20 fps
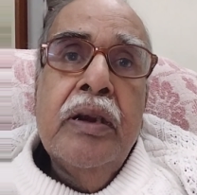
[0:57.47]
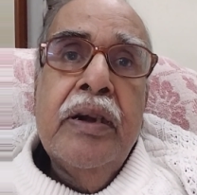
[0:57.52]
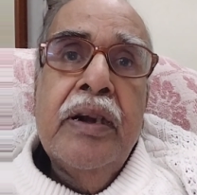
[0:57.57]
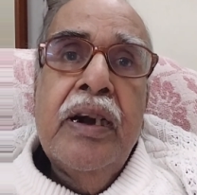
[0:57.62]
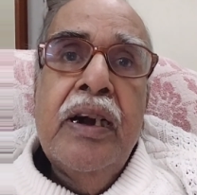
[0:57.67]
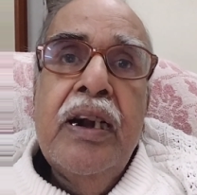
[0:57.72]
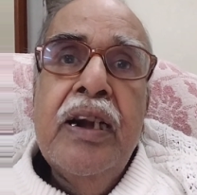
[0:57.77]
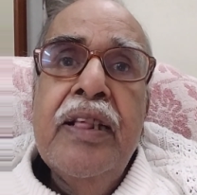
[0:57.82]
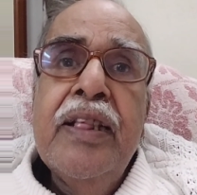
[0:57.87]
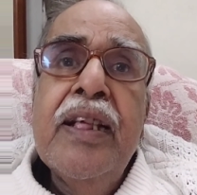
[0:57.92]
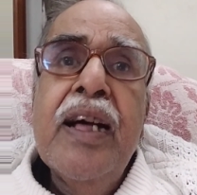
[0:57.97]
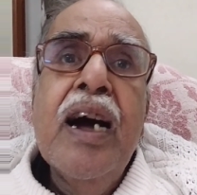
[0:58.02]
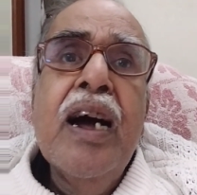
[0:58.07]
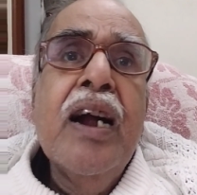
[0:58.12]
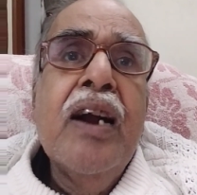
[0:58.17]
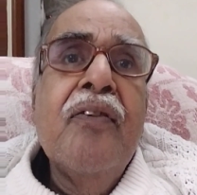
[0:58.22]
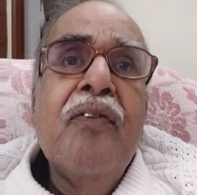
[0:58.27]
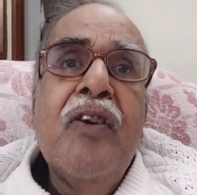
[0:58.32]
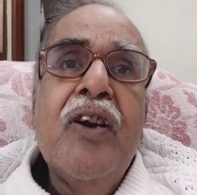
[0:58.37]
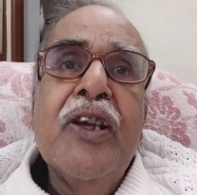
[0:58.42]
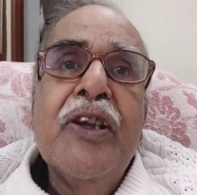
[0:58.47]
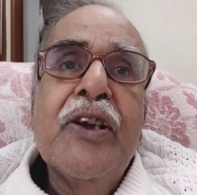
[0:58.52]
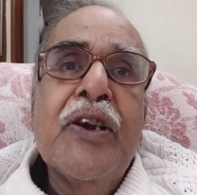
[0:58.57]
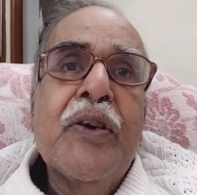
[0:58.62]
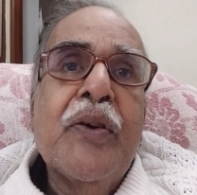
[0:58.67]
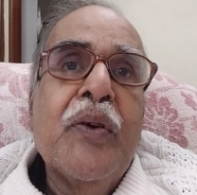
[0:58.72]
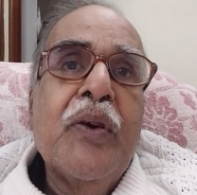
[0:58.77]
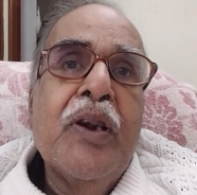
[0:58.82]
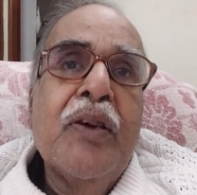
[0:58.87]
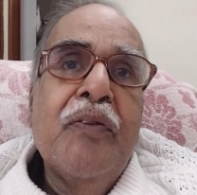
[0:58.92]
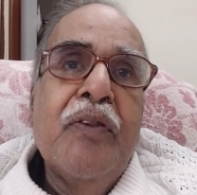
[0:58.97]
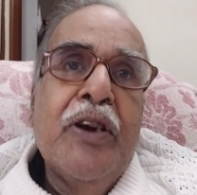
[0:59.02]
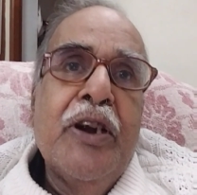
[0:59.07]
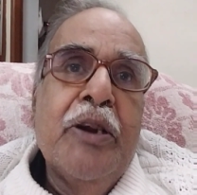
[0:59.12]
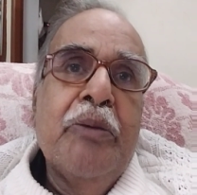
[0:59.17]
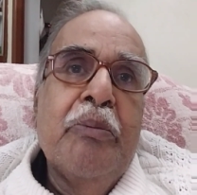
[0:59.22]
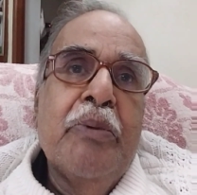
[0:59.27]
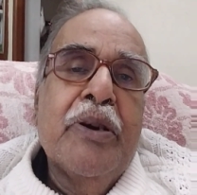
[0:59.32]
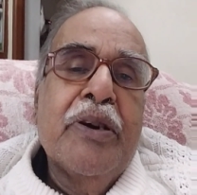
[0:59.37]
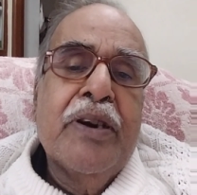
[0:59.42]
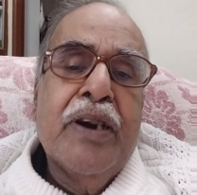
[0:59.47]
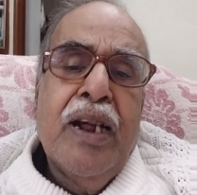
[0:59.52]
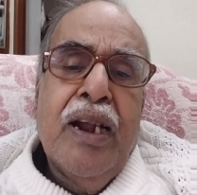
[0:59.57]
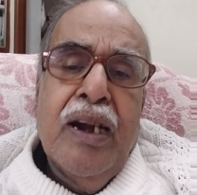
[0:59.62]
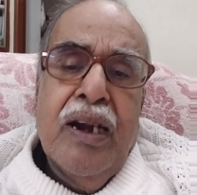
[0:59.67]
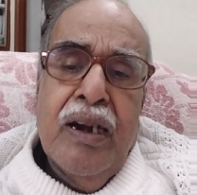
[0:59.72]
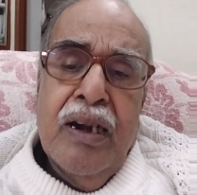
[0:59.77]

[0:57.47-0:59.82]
எளிதாக விளங்கிக் கொள்ள வேண்டுமென்றால்